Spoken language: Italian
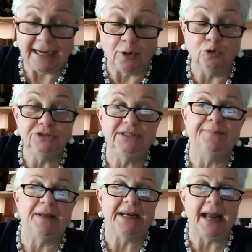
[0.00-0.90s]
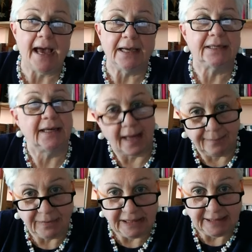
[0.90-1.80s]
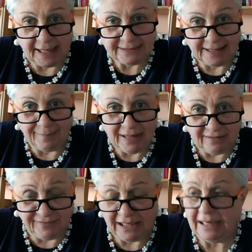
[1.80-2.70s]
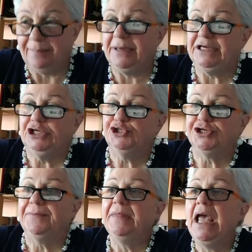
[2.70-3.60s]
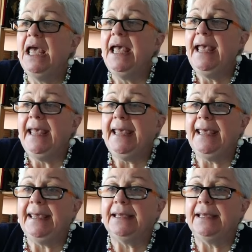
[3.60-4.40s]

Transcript: racconti di Pennac ambientati a Belleville, a Parigi. E